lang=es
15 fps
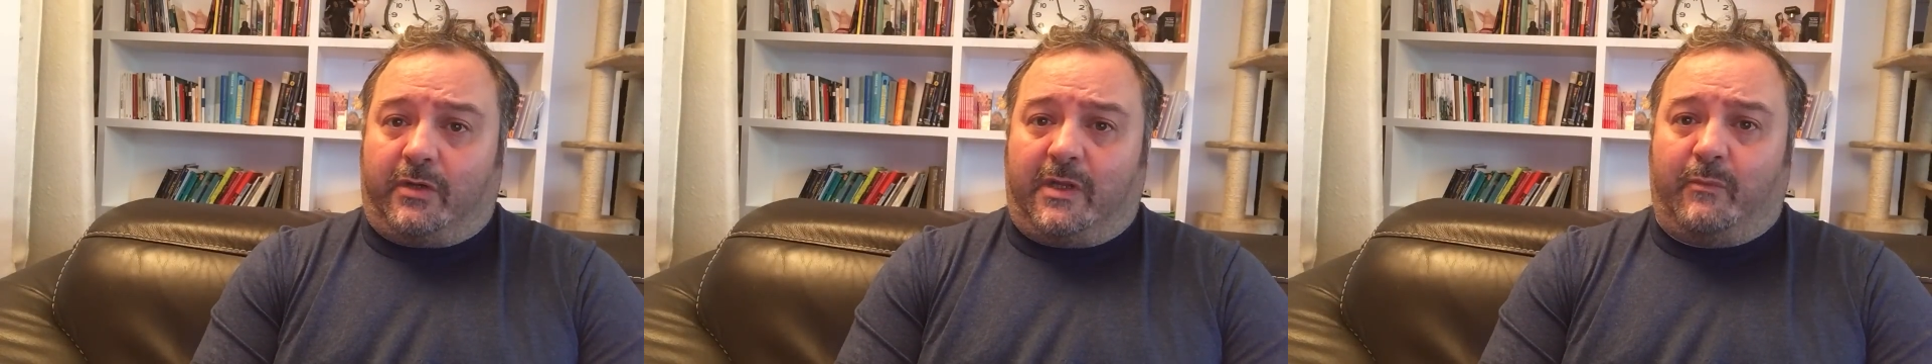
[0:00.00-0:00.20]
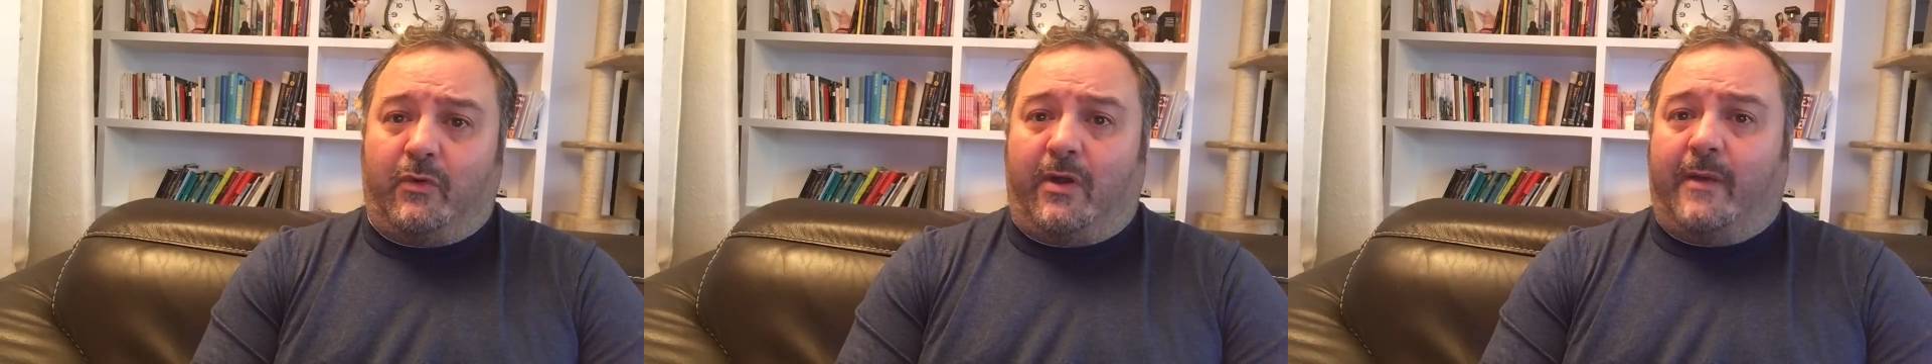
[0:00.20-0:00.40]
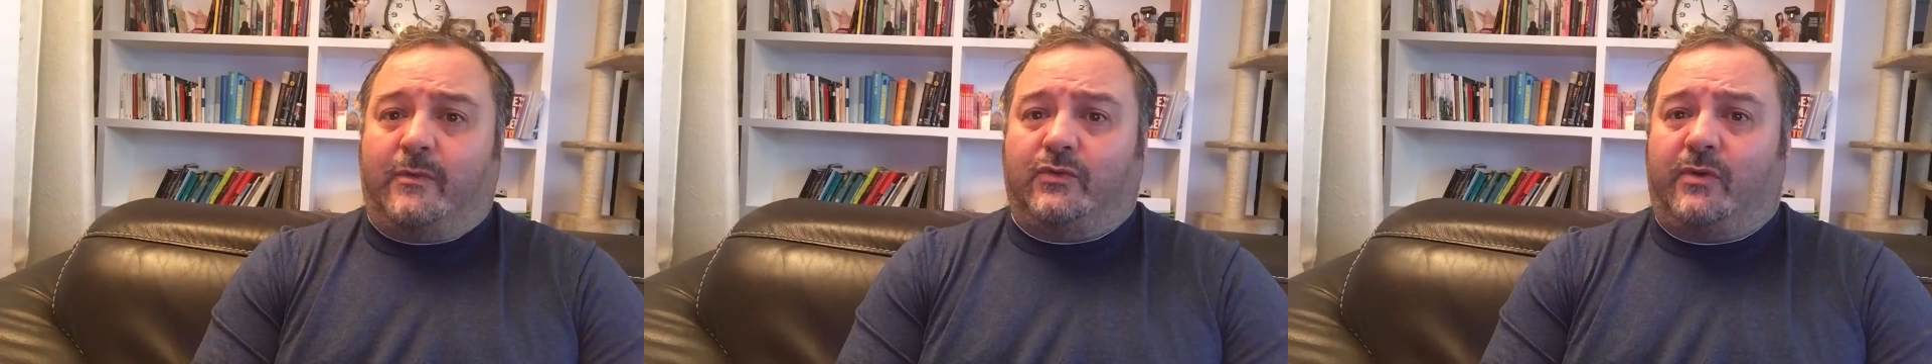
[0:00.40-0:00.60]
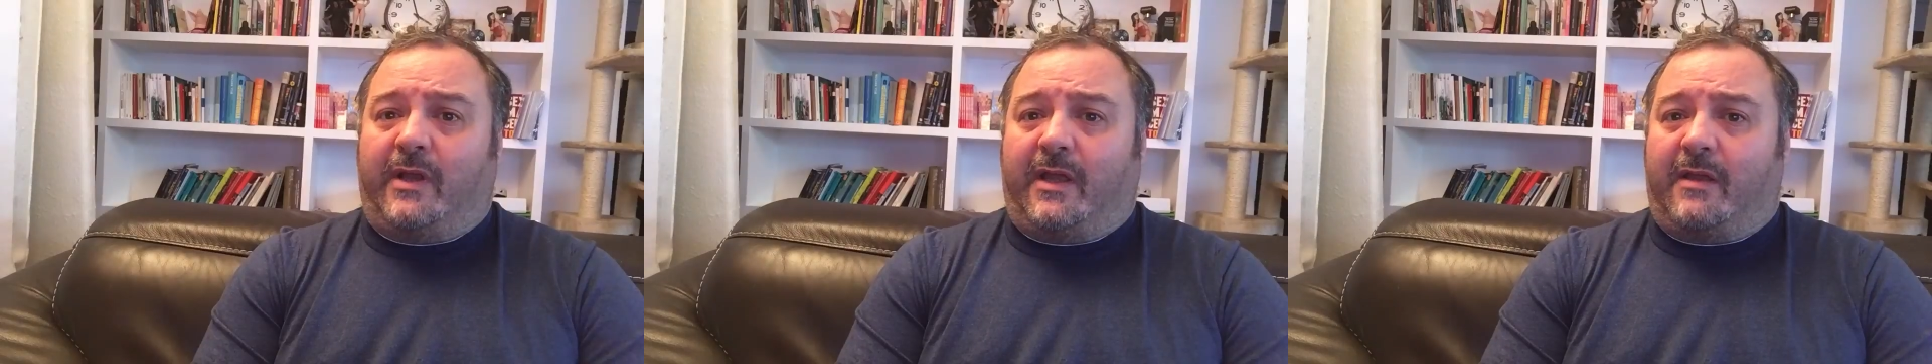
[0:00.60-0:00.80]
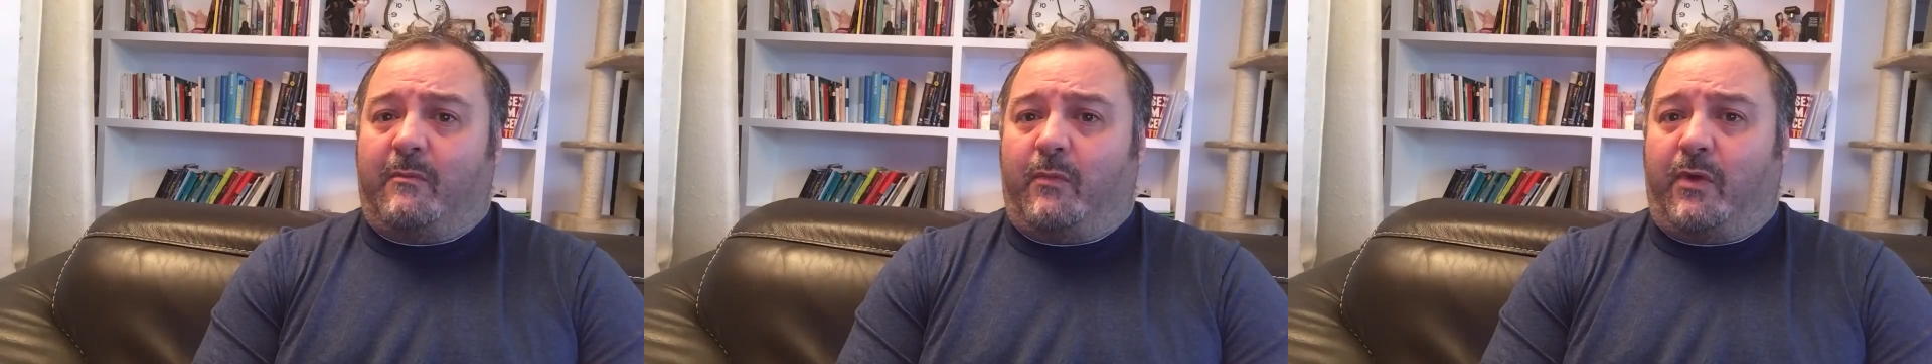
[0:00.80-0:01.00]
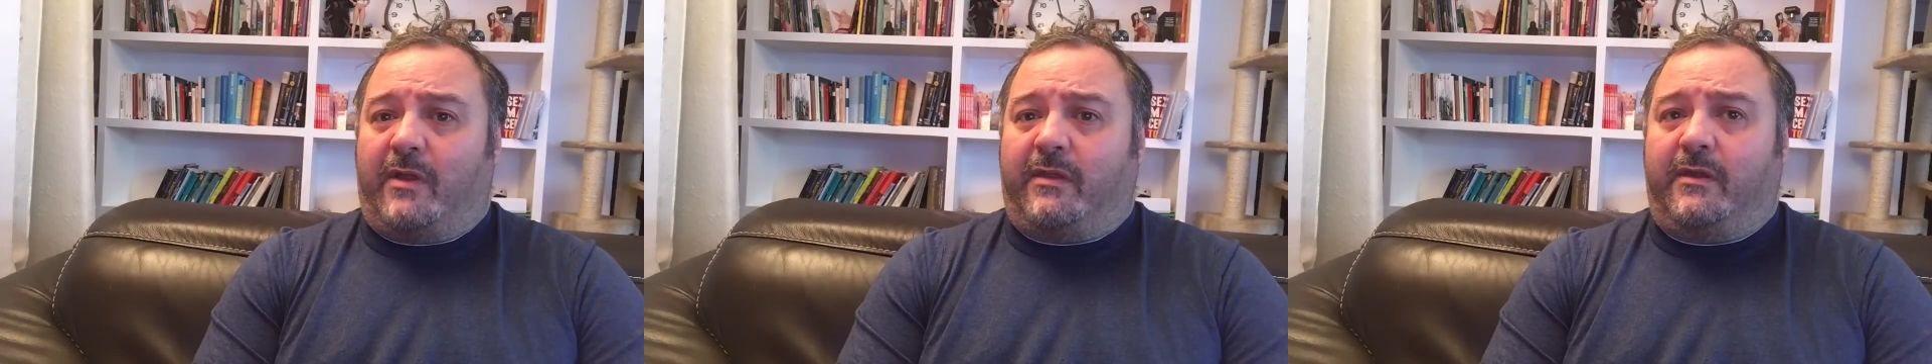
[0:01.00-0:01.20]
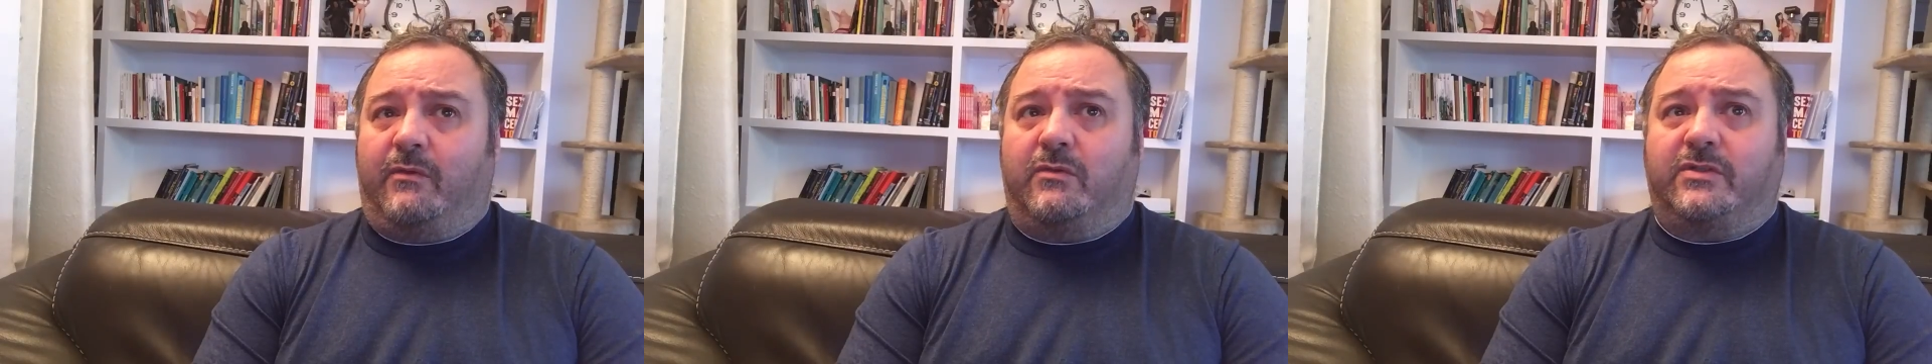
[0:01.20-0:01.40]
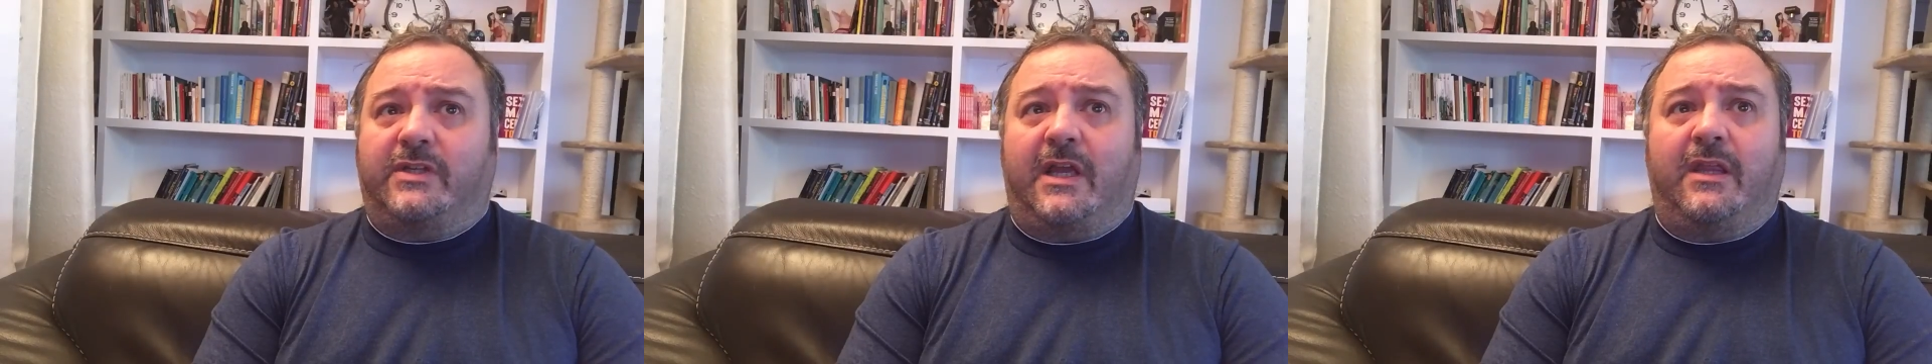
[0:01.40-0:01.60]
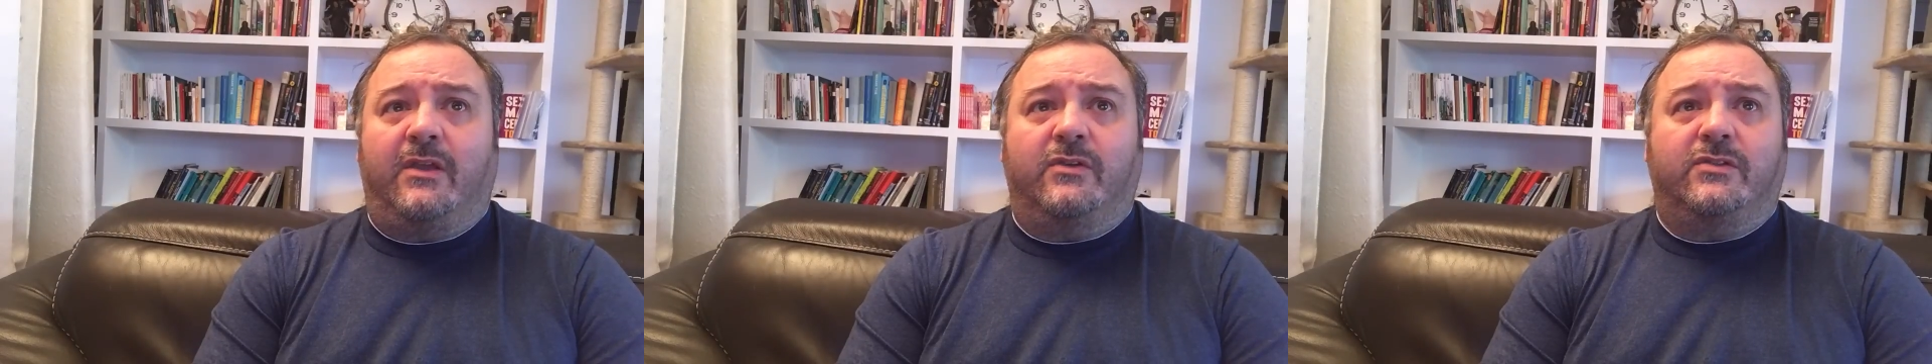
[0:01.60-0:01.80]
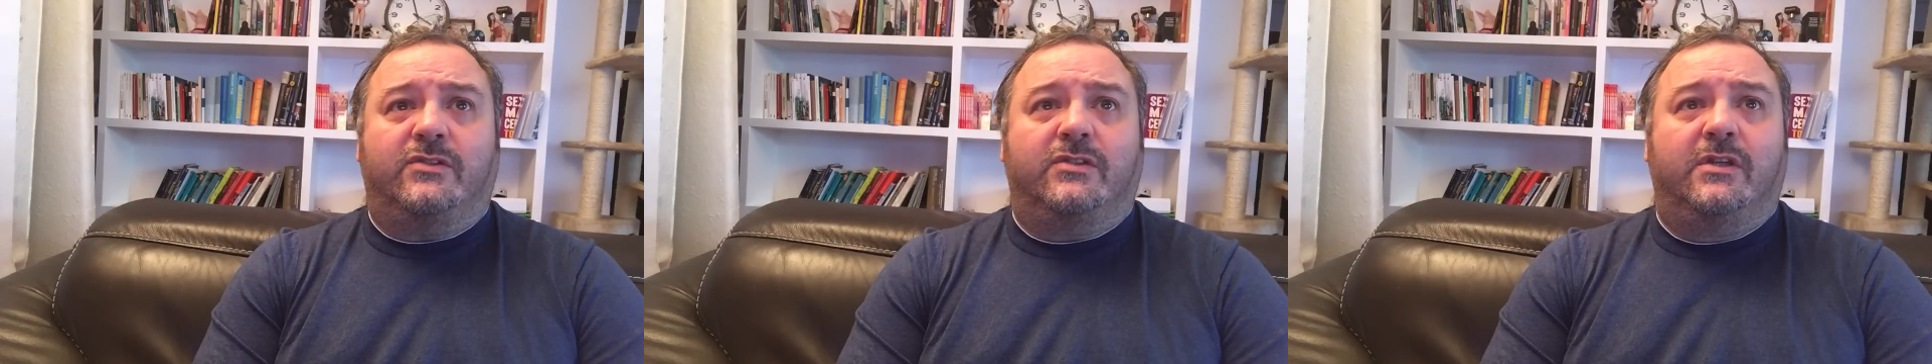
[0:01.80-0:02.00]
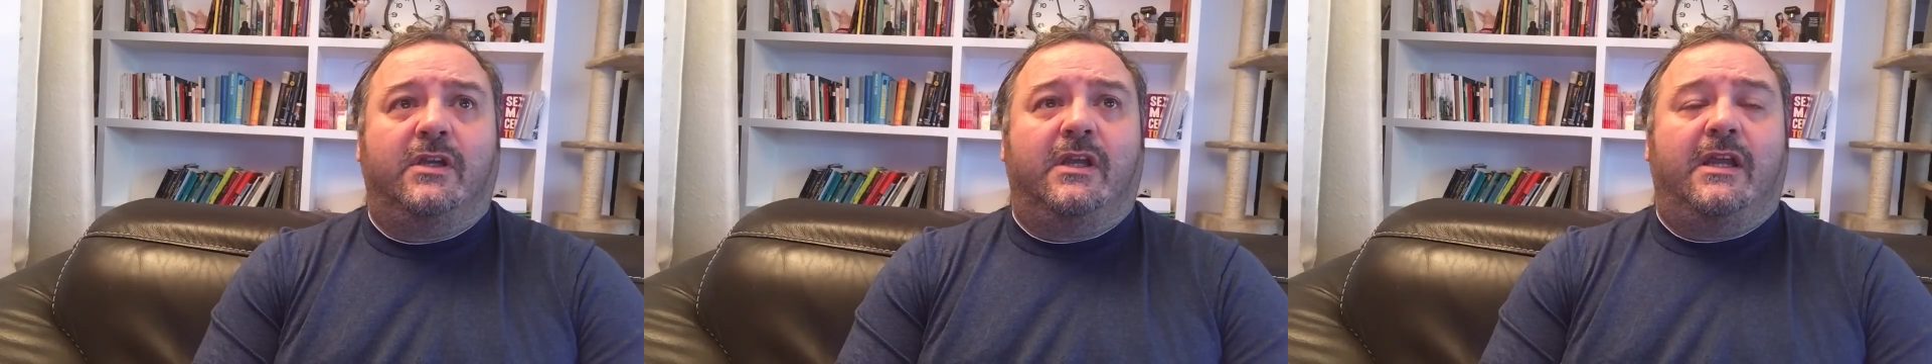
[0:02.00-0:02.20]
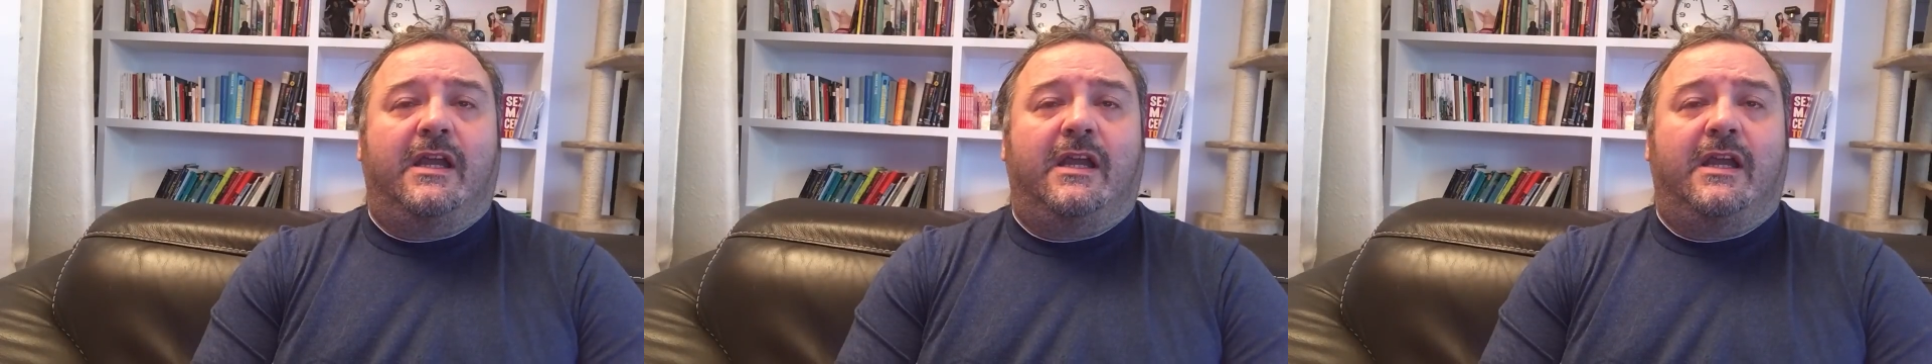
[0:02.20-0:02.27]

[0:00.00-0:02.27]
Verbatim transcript: Y pongamos un ejemplo. Hace unos años